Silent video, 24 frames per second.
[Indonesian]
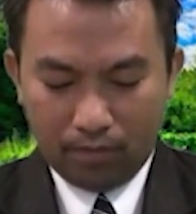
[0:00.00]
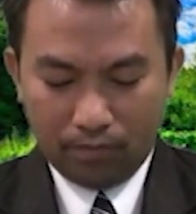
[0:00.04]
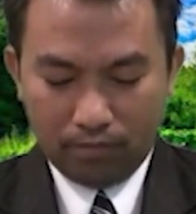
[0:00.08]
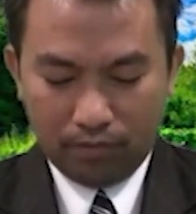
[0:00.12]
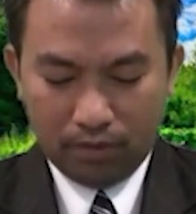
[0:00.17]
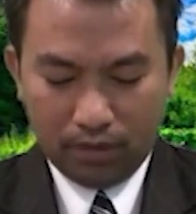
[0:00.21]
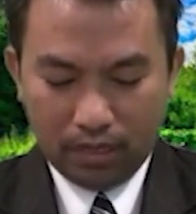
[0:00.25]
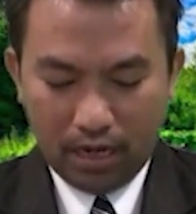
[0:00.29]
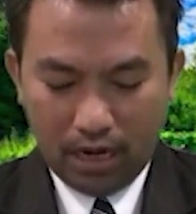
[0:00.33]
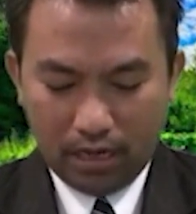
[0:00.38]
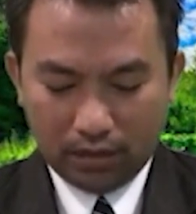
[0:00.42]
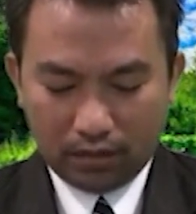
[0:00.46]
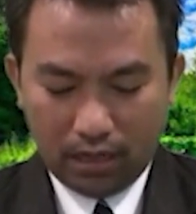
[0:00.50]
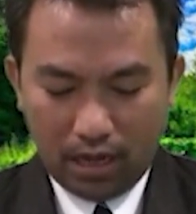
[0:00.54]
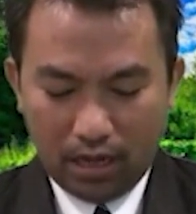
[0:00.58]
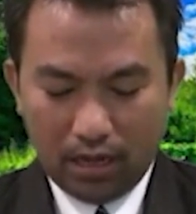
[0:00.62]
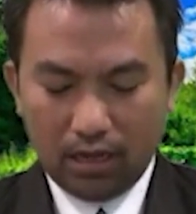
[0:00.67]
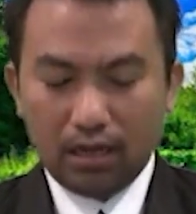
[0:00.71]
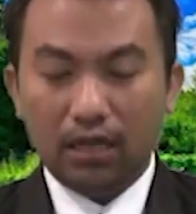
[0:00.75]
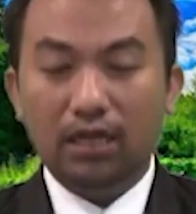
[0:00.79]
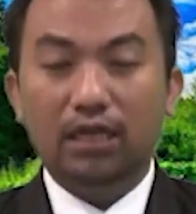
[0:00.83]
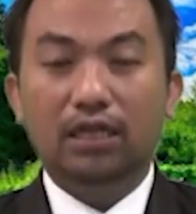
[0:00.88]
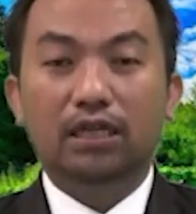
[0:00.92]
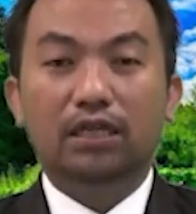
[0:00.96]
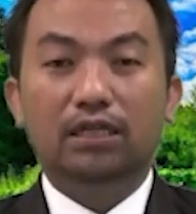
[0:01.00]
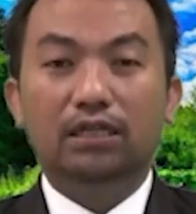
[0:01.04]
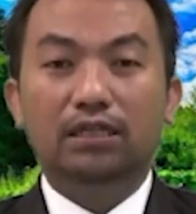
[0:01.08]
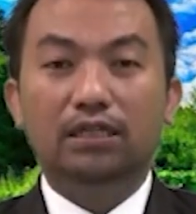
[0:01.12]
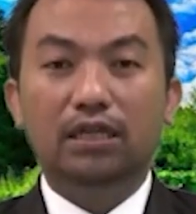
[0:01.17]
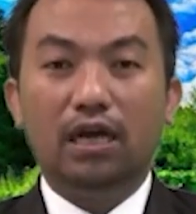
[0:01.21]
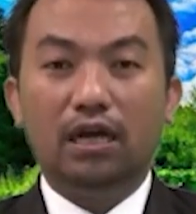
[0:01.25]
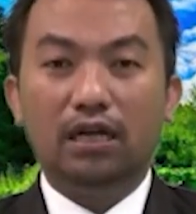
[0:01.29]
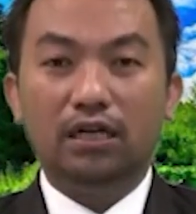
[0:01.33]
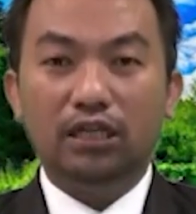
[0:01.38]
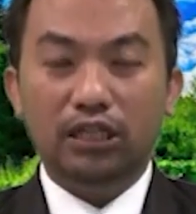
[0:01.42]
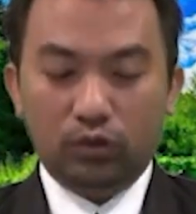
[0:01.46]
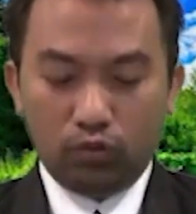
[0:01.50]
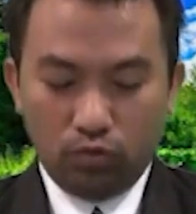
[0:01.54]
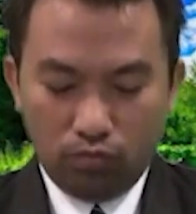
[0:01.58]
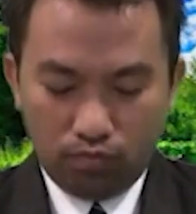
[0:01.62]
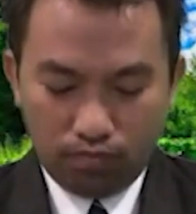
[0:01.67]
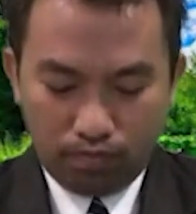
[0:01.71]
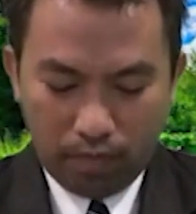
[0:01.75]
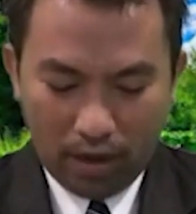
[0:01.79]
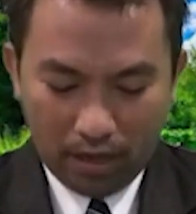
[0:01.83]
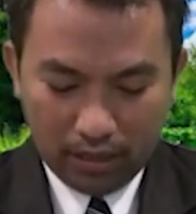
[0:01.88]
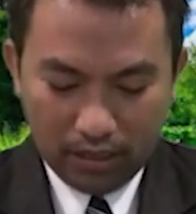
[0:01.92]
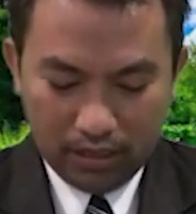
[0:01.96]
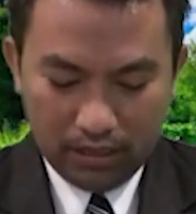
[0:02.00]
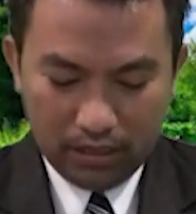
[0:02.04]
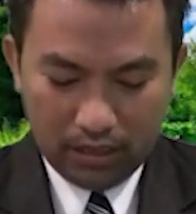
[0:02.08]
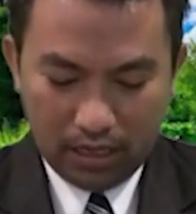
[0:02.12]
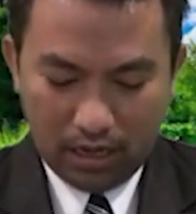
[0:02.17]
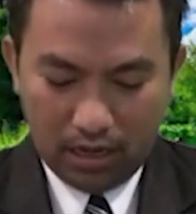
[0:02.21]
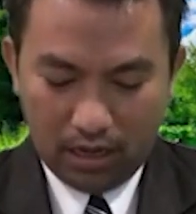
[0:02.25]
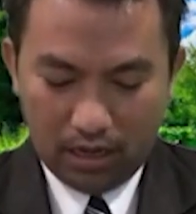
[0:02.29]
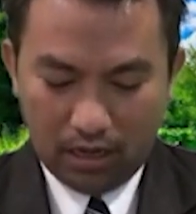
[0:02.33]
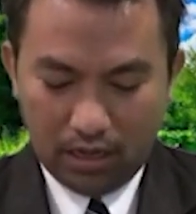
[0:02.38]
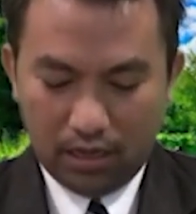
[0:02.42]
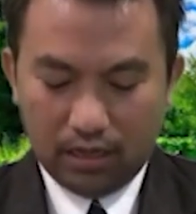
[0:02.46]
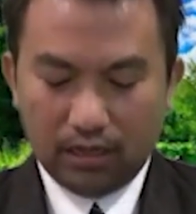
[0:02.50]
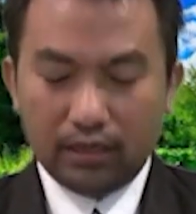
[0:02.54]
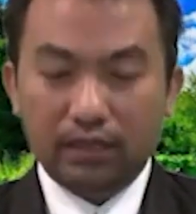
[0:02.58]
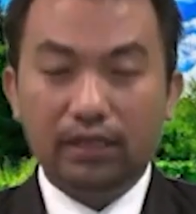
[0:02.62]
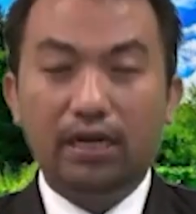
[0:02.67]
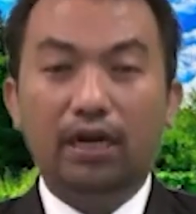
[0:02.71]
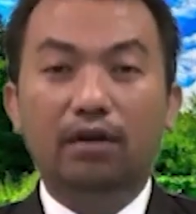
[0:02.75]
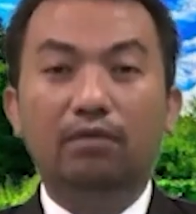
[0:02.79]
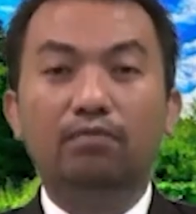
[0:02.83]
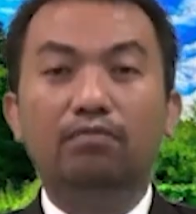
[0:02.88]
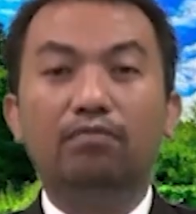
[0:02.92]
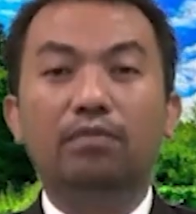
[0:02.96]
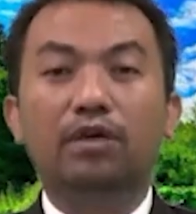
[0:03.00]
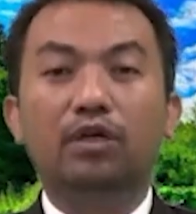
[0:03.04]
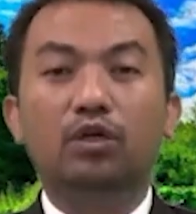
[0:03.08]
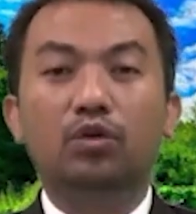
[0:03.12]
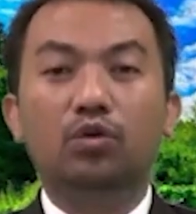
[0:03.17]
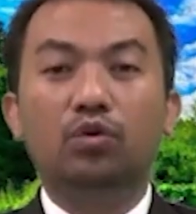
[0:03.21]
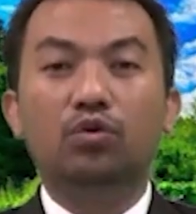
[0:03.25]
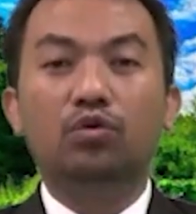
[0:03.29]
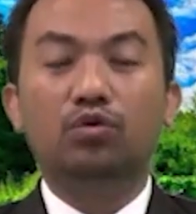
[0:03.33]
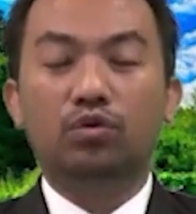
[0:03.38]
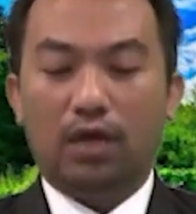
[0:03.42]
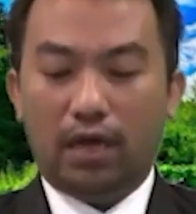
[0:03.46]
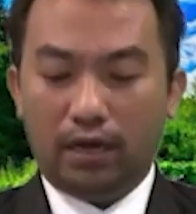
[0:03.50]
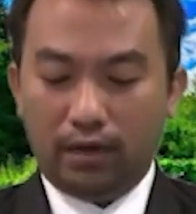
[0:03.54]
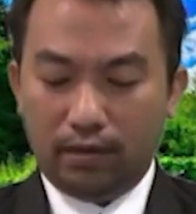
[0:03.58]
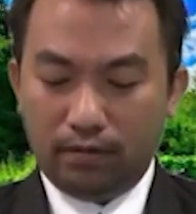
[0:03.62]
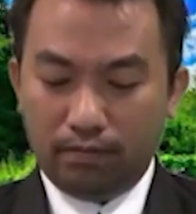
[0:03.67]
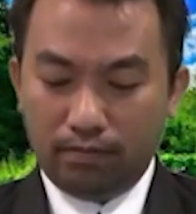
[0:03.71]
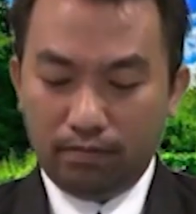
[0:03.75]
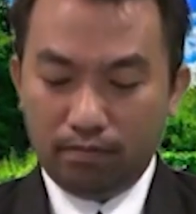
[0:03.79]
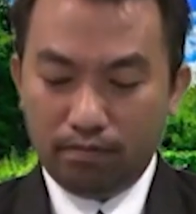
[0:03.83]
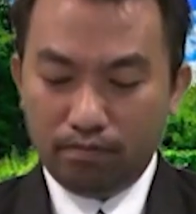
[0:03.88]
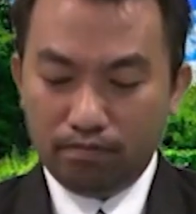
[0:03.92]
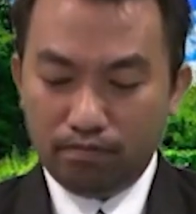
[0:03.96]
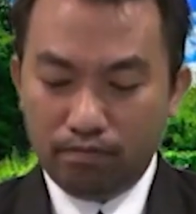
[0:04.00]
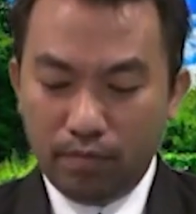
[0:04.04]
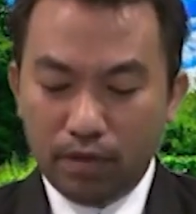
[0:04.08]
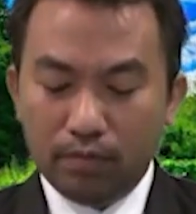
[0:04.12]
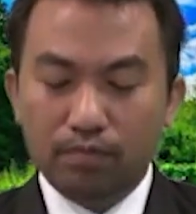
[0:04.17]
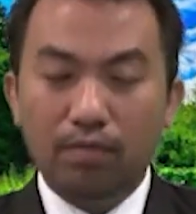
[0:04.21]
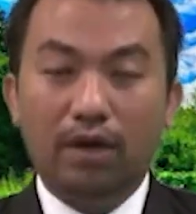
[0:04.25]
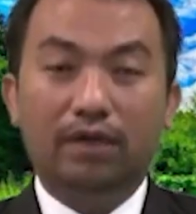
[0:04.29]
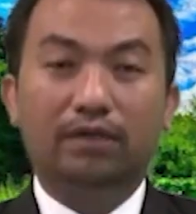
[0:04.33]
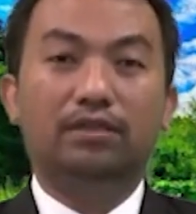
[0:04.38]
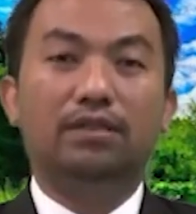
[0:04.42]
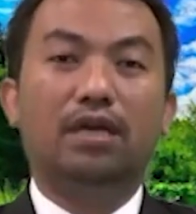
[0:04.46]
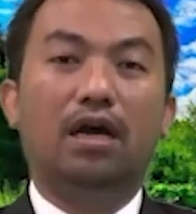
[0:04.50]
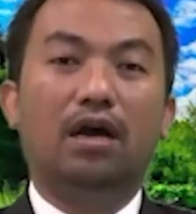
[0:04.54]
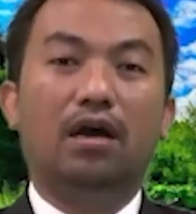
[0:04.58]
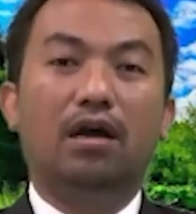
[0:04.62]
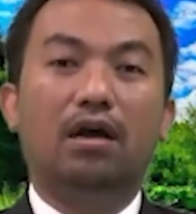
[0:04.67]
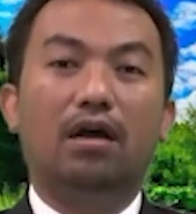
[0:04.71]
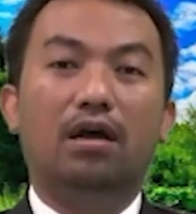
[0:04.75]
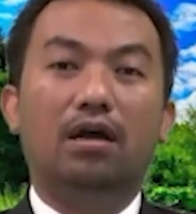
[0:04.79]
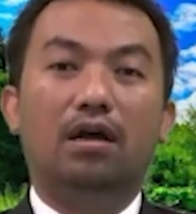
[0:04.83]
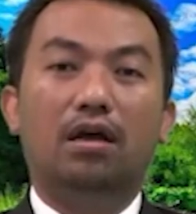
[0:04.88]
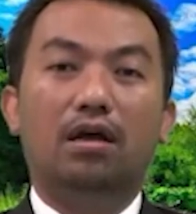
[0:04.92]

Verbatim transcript: binatang yang ditumpanginya dan menurunkan bebannya.